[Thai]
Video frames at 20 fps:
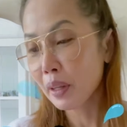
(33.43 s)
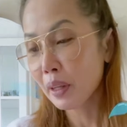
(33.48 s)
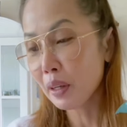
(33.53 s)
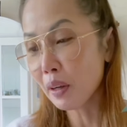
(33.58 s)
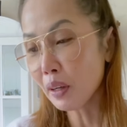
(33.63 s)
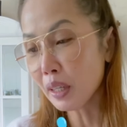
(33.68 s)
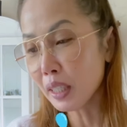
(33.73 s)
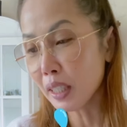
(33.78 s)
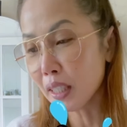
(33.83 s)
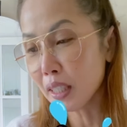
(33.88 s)
ก็
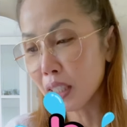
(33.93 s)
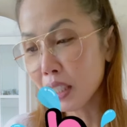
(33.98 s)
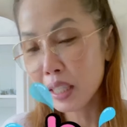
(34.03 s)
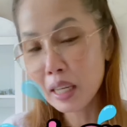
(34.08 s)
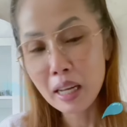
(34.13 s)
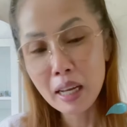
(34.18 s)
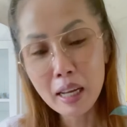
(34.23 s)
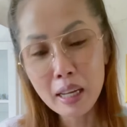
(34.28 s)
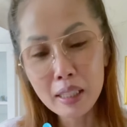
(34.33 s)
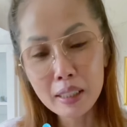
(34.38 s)
คือ
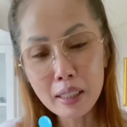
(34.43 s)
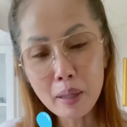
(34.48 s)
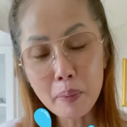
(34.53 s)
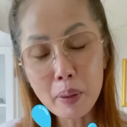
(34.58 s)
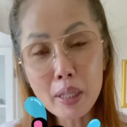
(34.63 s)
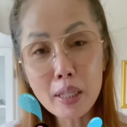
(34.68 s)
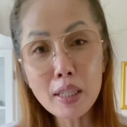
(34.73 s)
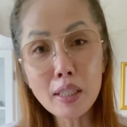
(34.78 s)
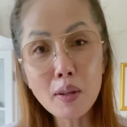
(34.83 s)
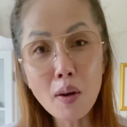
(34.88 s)
จะไป
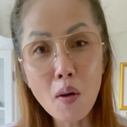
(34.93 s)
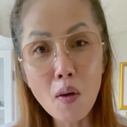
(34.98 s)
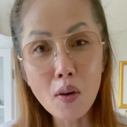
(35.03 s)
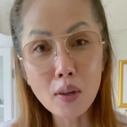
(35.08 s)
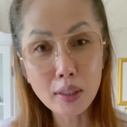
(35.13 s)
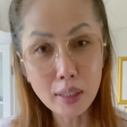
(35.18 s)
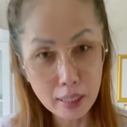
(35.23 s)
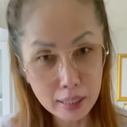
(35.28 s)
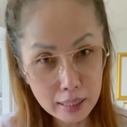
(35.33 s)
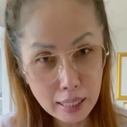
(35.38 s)
ยื่นขอ
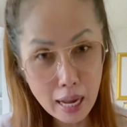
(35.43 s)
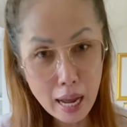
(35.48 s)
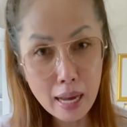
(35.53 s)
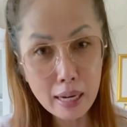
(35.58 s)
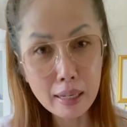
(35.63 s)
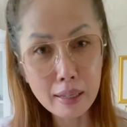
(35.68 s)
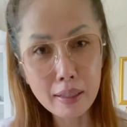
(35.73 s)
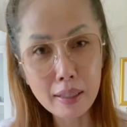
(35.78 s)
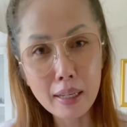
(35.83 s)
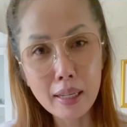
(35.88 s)
สัญชาติ
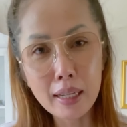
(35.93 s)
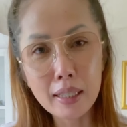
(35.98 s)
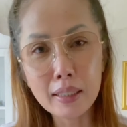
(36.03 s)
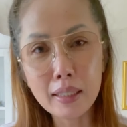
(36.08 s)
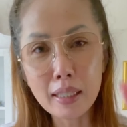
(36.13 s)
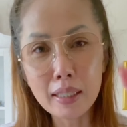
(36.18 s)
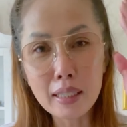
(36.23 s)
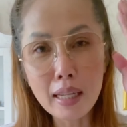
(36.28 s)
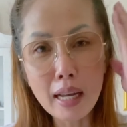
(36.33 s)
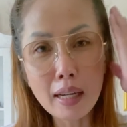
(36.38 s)
นะคะ
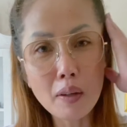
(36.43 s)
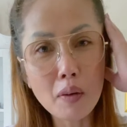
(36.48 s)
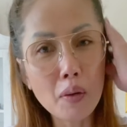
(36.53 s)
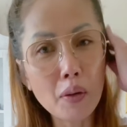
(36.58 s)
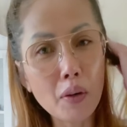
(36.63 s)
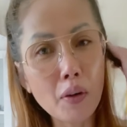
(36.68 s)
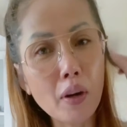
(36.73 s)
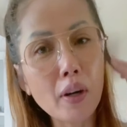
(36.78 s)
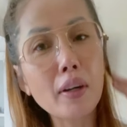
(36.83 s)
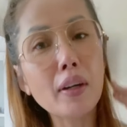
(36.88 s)
สัญชาติคน
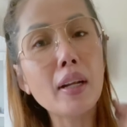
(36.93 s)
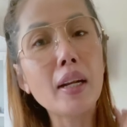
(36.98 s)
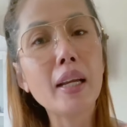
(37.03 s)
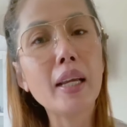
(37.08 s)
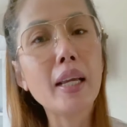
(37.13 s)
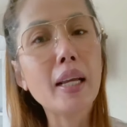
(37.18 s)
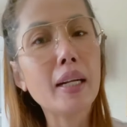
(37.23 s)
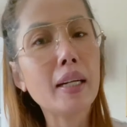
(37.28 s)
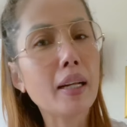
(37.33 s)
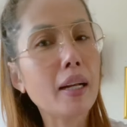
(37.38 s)
นอตนั่นเอ
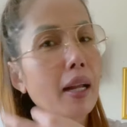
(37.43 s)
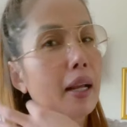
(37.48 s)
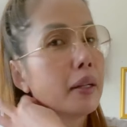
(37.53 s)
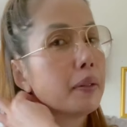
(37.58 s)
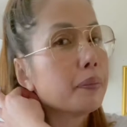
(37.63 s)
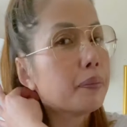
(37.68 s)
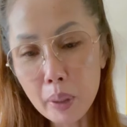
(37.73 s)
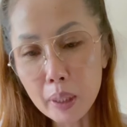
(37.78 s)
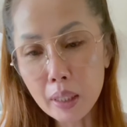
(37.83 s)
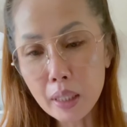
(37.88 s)
งนะนะ
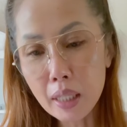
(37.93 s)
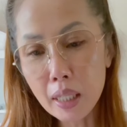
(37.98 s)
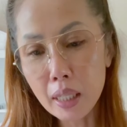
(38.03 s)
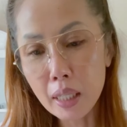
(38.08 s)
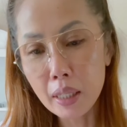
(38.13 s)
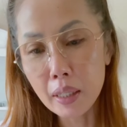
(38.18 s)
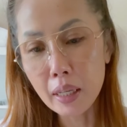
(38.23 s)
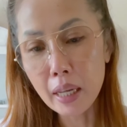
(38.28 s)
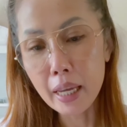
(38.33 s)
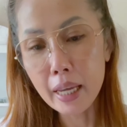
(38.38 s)
ไปที่นี่
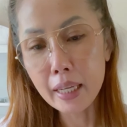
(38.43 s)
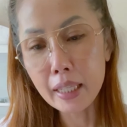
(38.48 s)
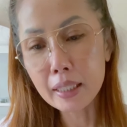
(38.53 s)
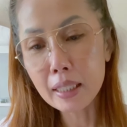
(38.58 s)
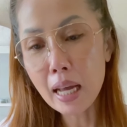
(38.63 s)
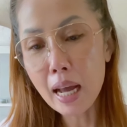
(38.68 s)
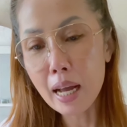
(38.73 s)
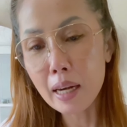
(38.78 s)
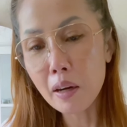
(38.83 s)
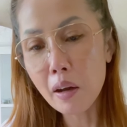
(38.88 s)
เอก
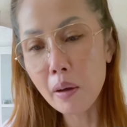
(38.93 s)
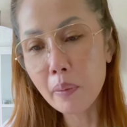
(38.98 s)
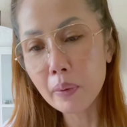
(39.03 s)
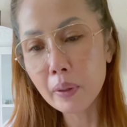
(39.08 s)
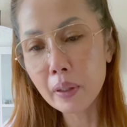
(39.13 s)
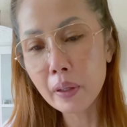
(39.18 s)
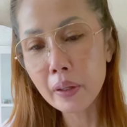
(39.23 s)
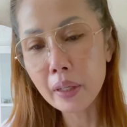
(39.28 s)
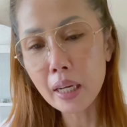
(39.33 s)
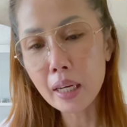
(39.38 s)
สารเนาะ
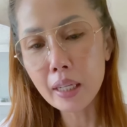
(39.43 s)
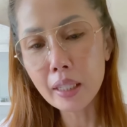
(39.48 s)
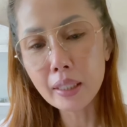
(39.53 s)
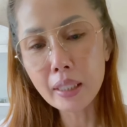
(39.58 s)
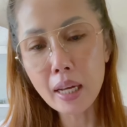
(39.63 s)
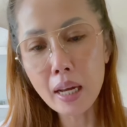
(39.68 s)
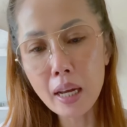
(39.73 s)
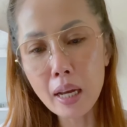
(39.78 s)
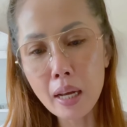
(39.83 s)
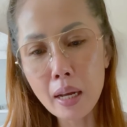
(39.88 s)
ให้่กันเลย
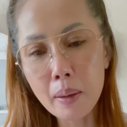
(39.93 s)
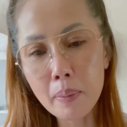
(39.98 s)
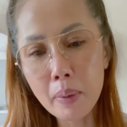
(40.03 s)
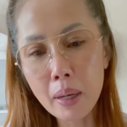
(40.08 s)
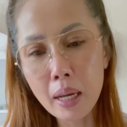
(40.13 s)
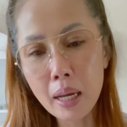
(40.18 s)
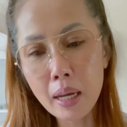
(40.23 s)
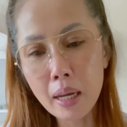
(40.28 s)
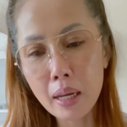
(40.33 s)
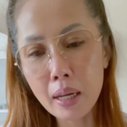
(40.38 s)
จะมา